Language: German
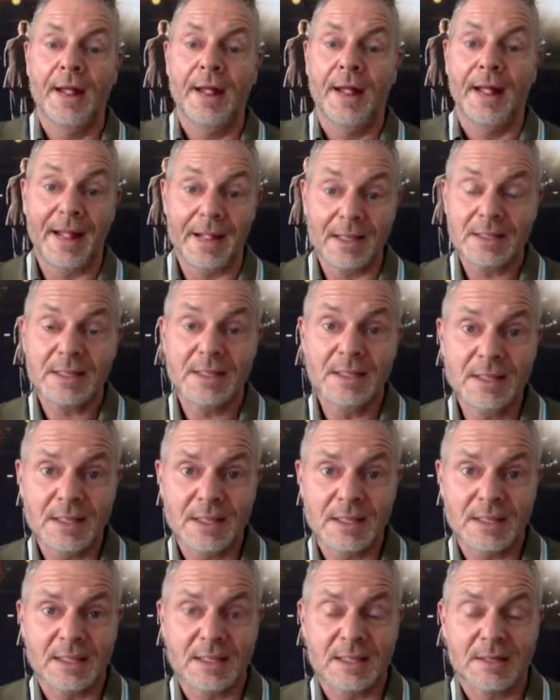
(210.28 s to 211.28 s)

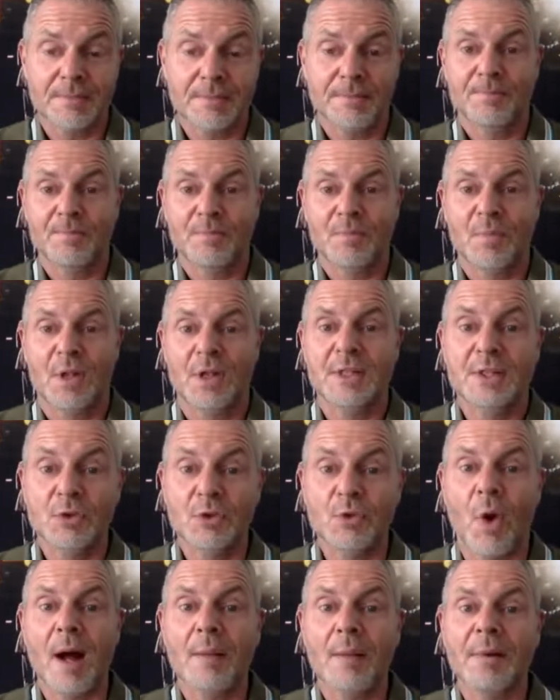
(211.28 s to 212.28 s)
Erstens,
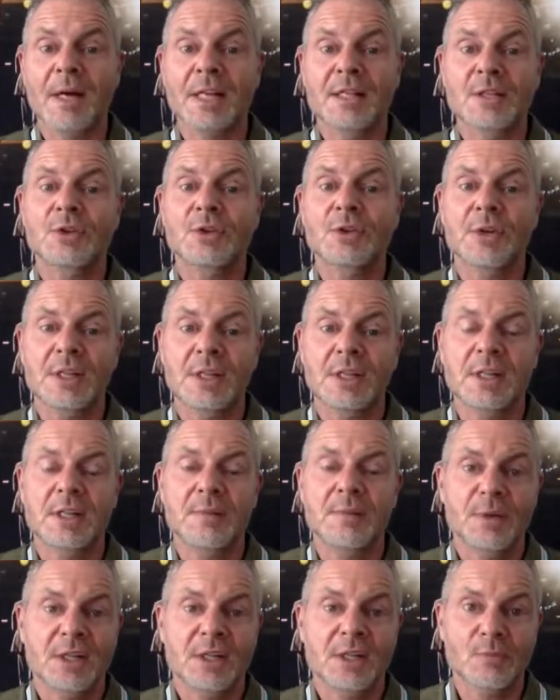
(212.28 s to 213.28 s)
so arbeitest du
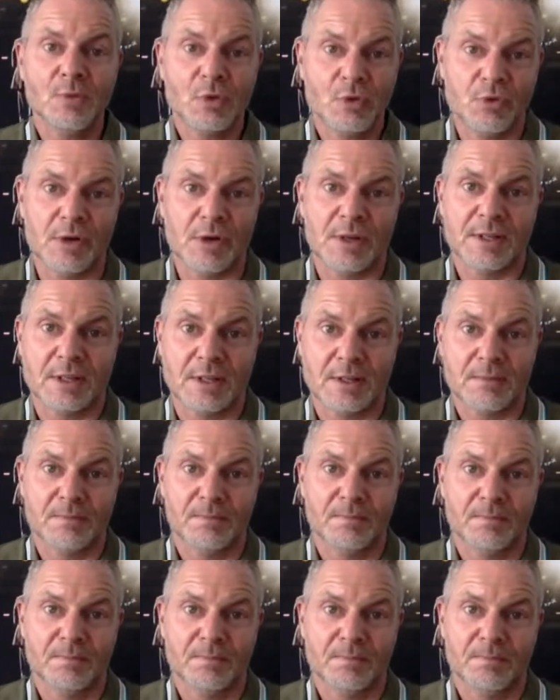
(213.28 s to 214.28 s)
richtig mit diesem Kurs.
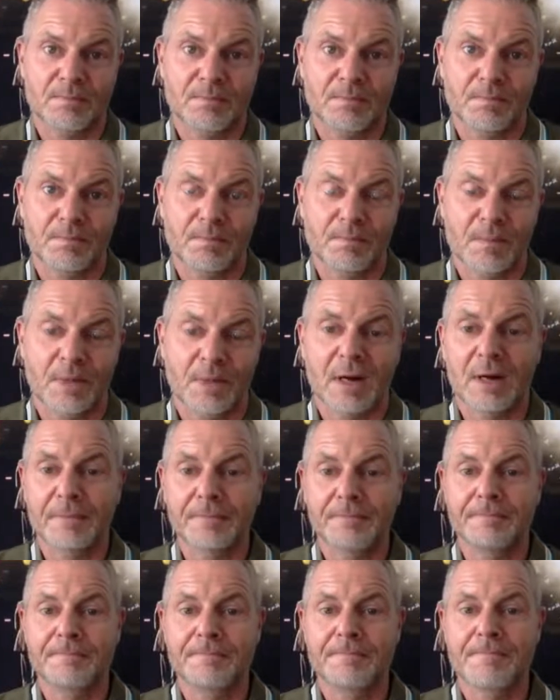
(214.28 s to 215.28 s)

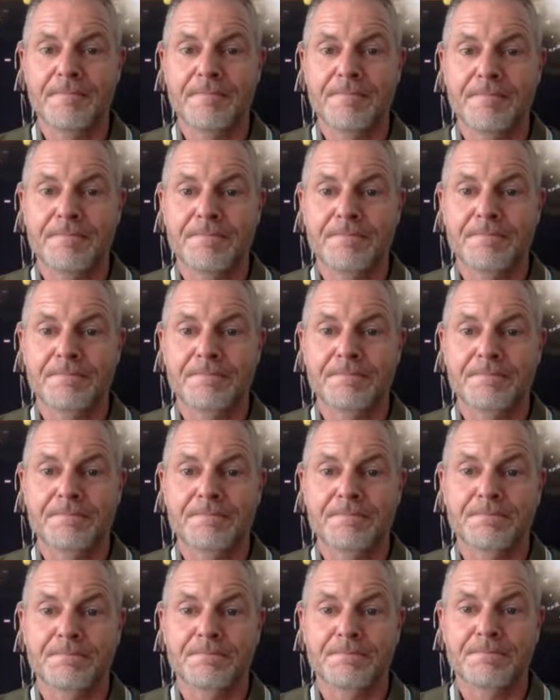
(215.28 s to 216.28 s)
Ähm,
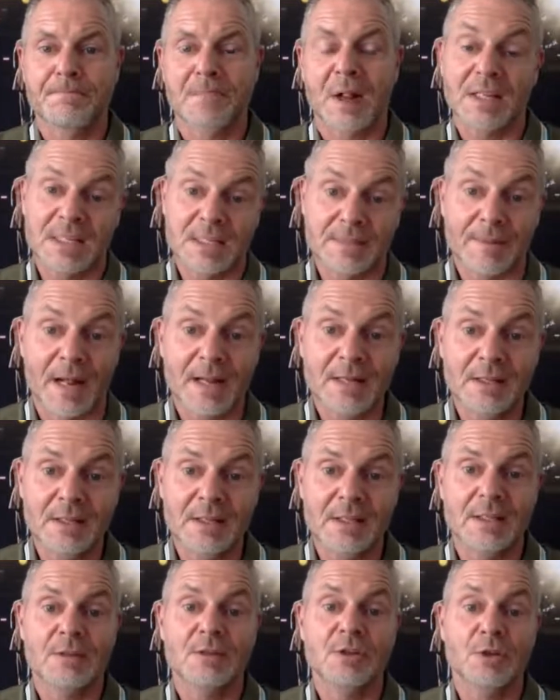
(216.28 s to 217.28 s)

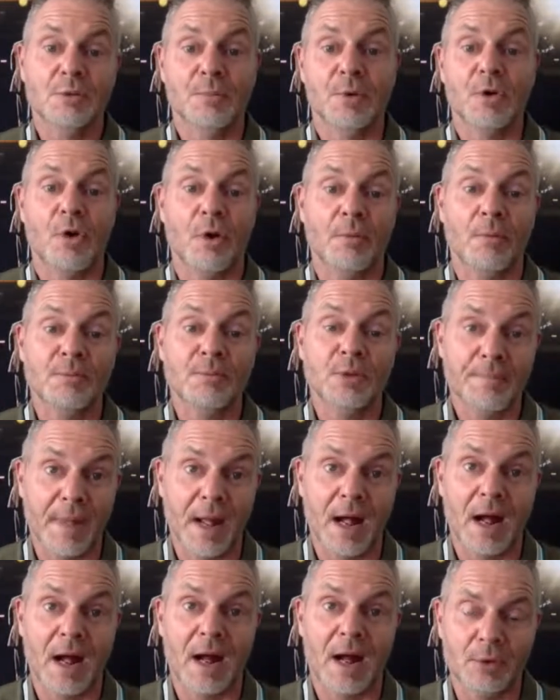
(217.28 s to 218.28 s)
zweitens, so bekommst du
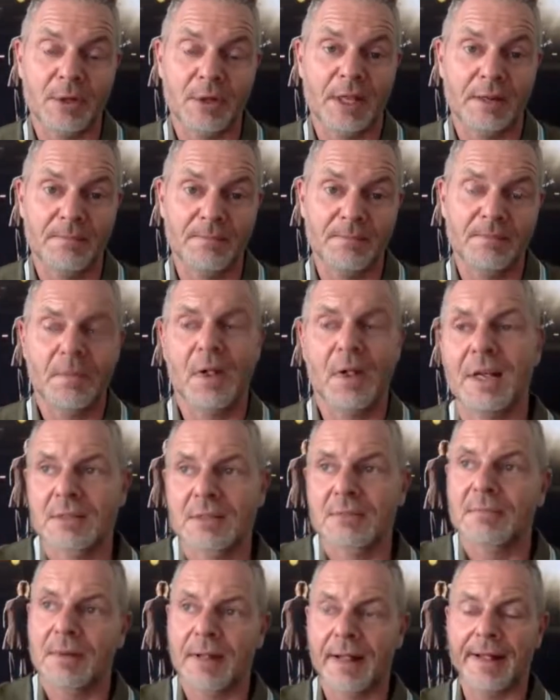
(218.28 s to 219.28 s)
mehr Abonnenten.
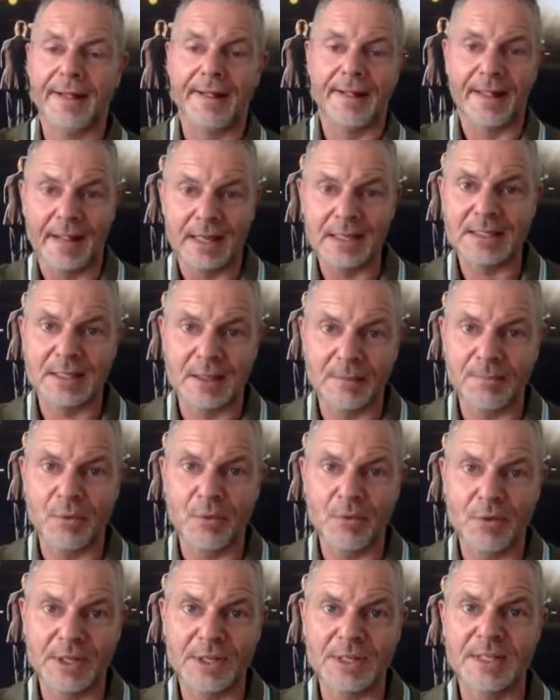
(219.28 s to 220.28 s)
Also, erster
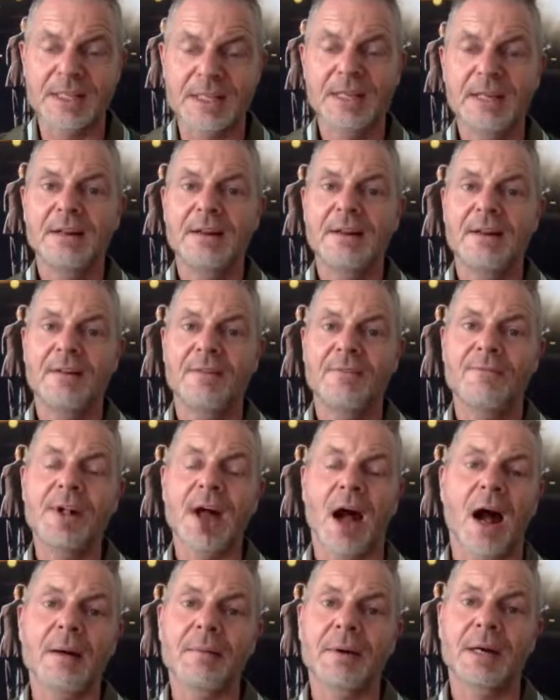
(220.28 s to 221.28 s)
Punkt ist,
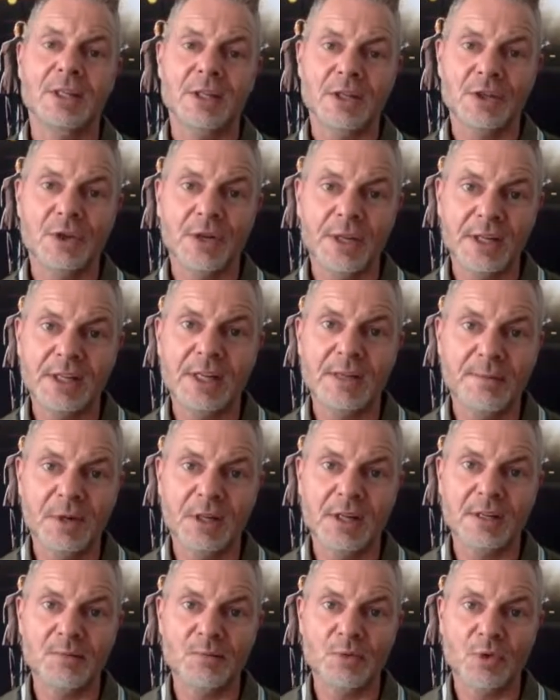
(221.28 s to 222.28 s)
wie arbeitest du richtig
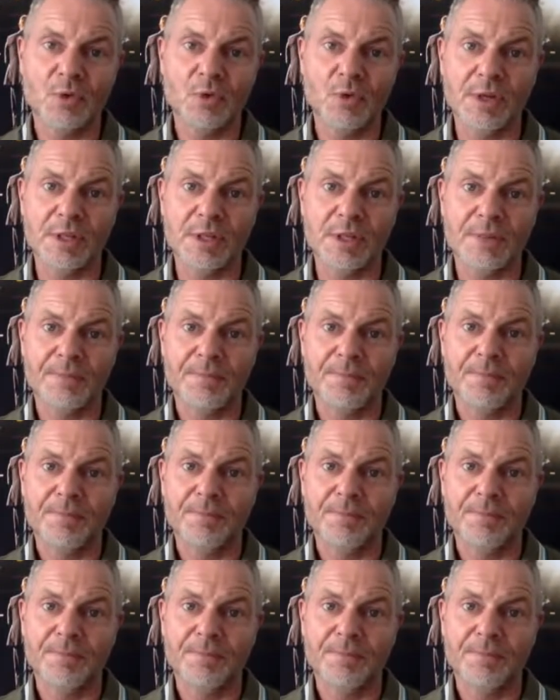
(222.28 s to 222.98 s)
mit diesem Kurs?